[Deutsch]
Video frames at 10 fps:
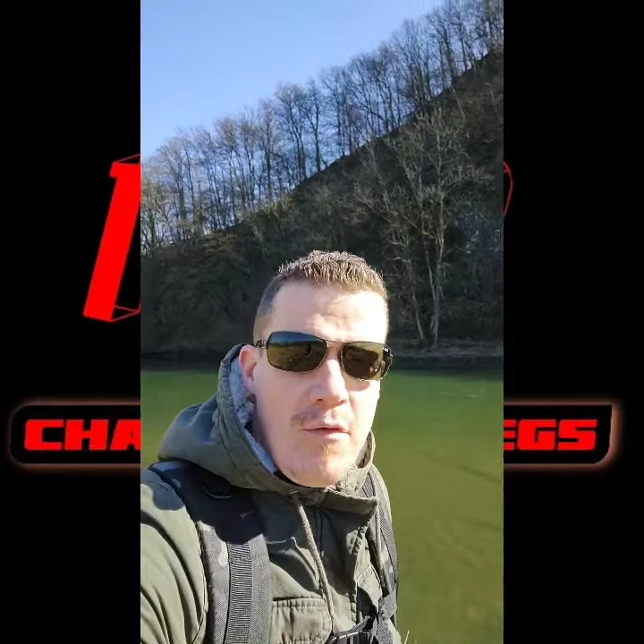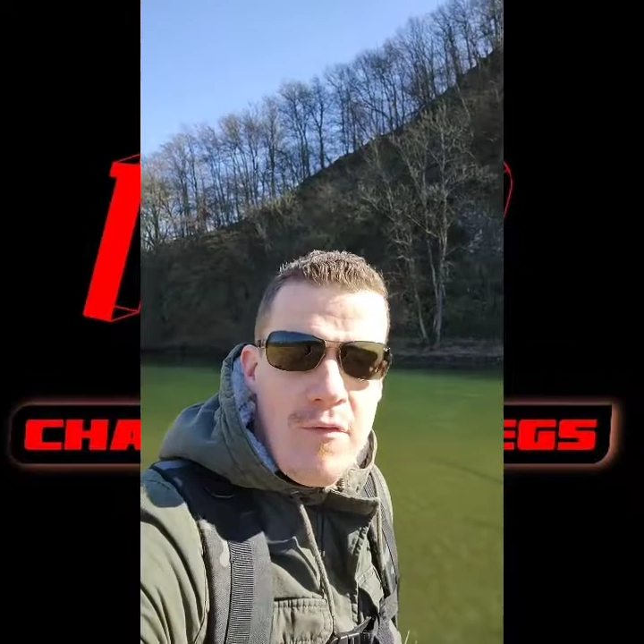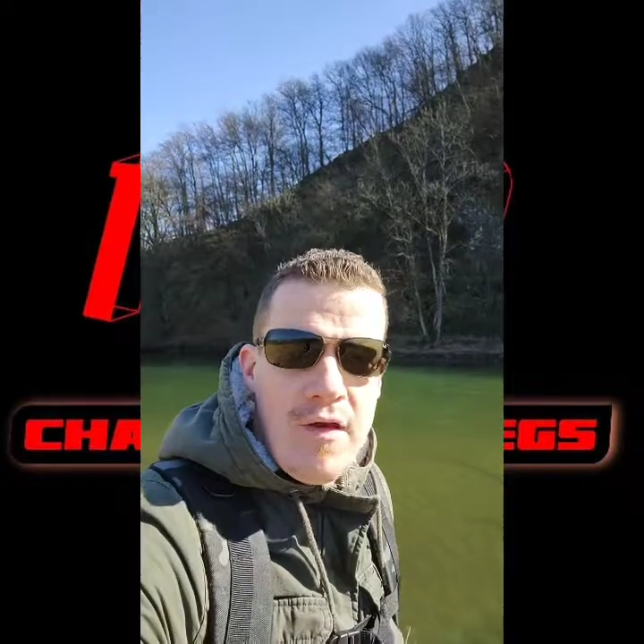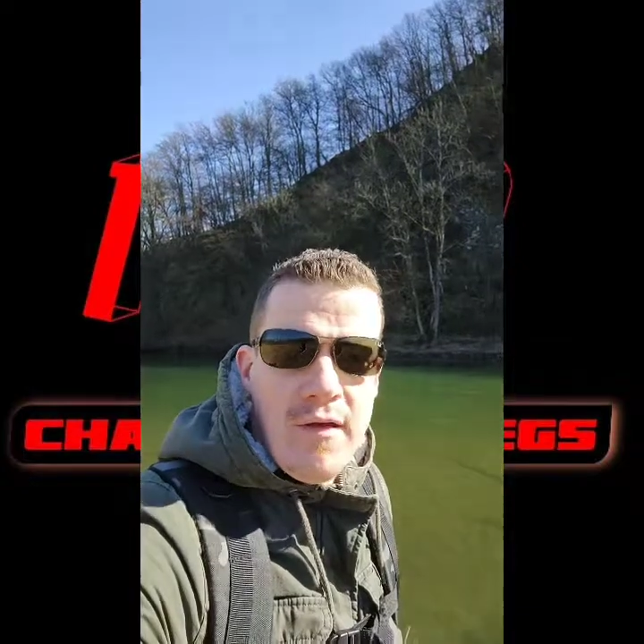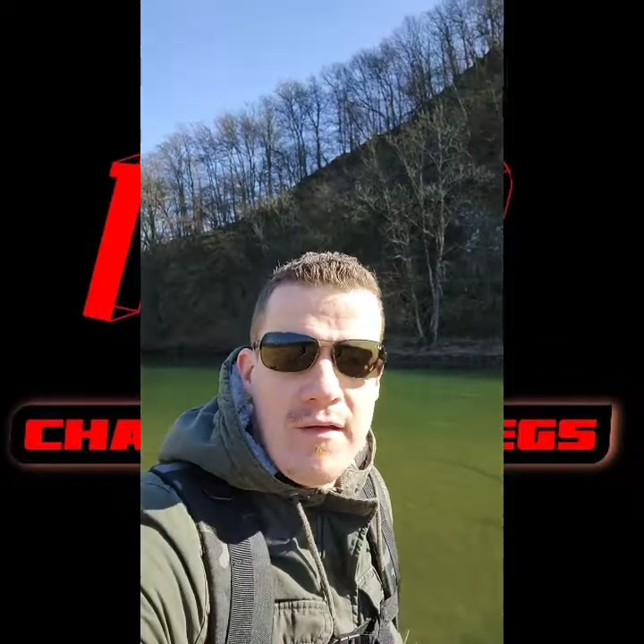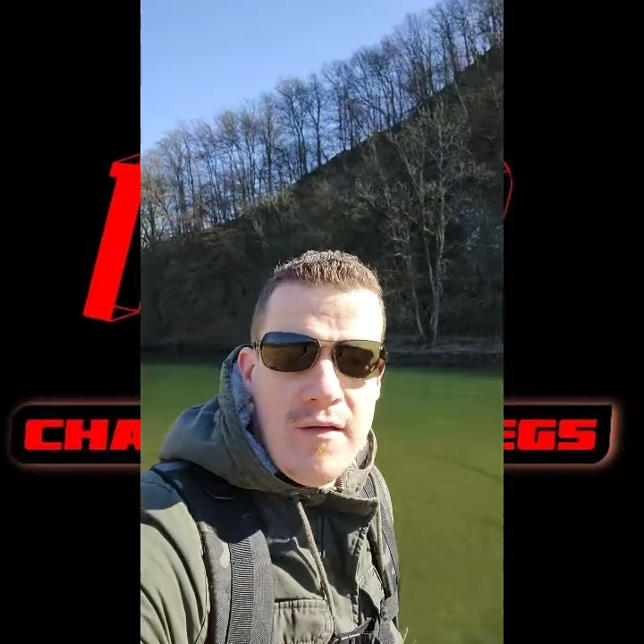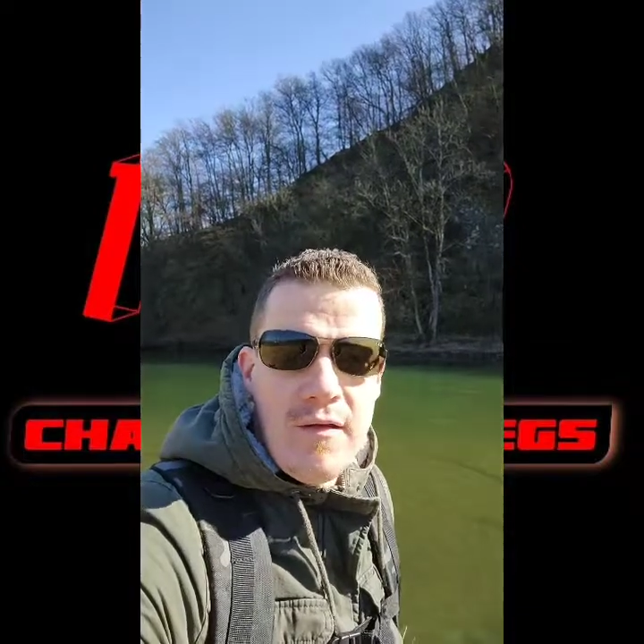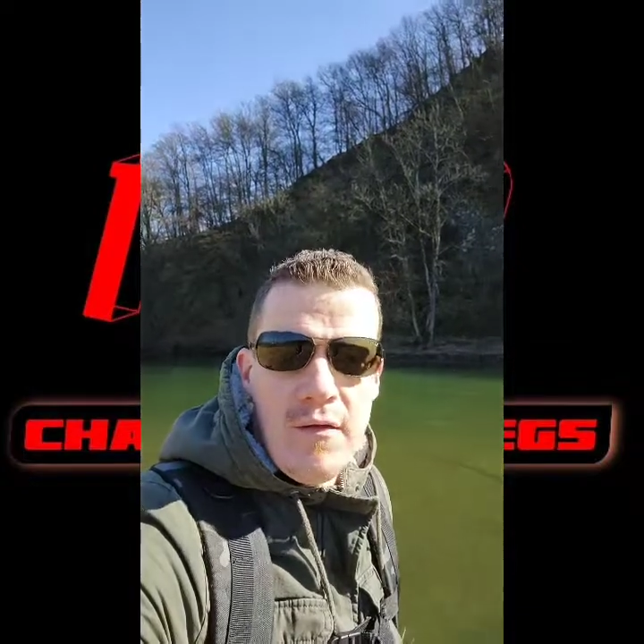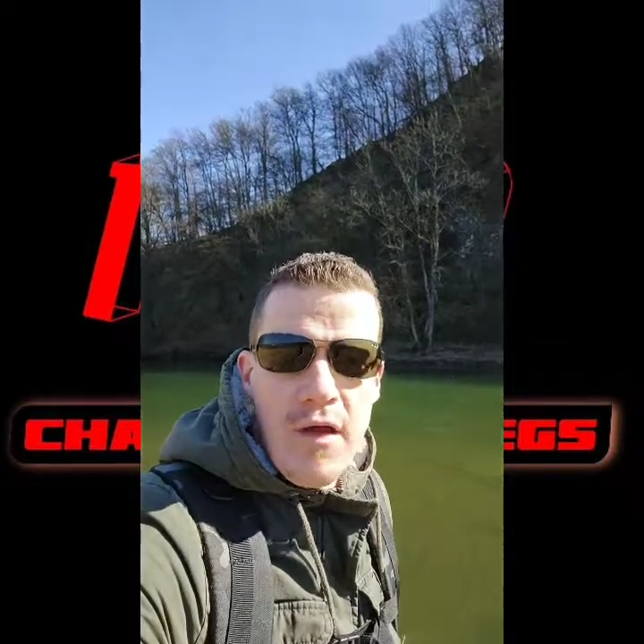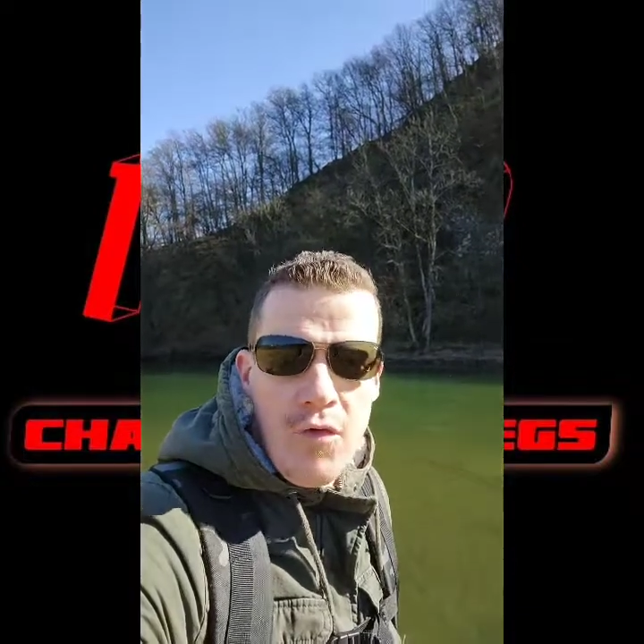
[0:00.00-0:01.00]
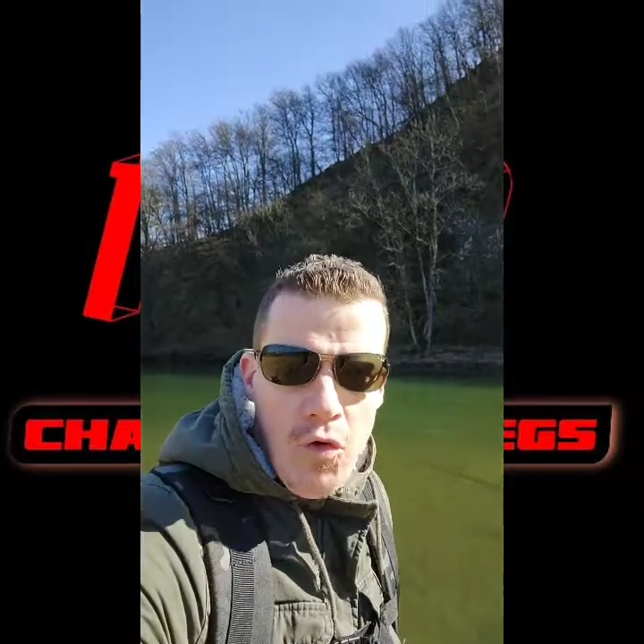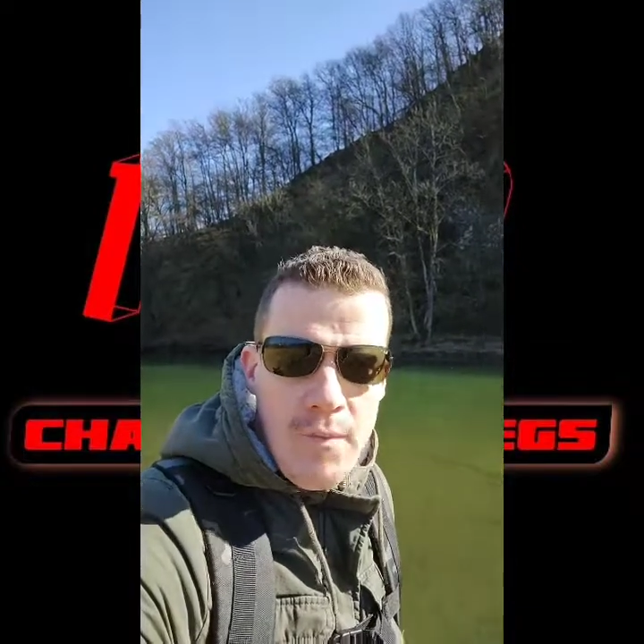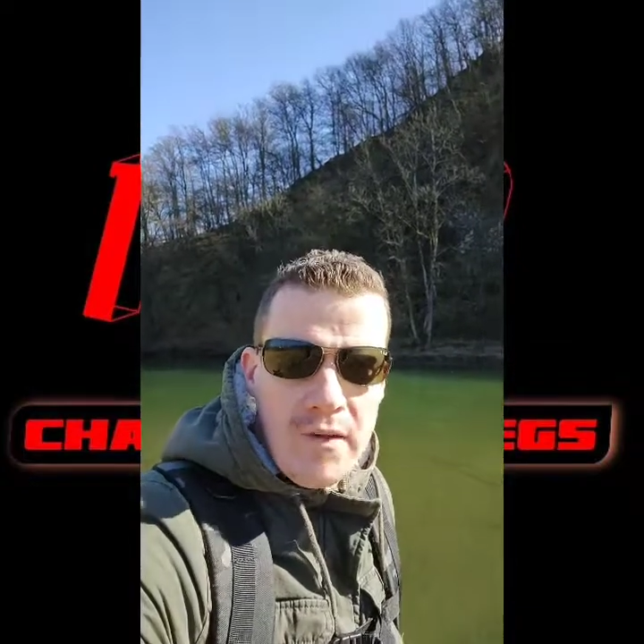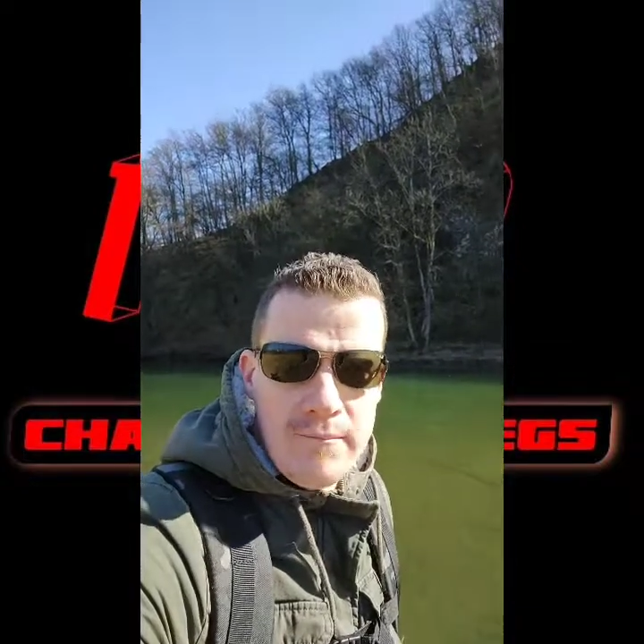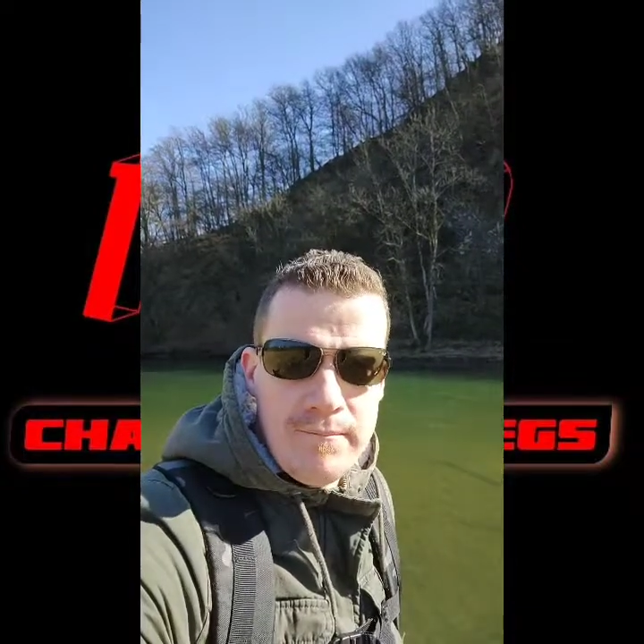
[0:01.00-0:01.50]
haben wir wieder Krieg in
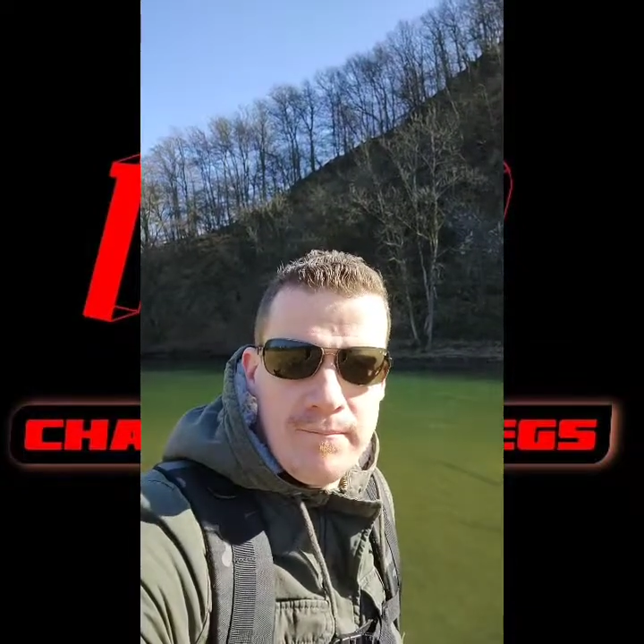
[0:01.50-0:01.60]
Europa.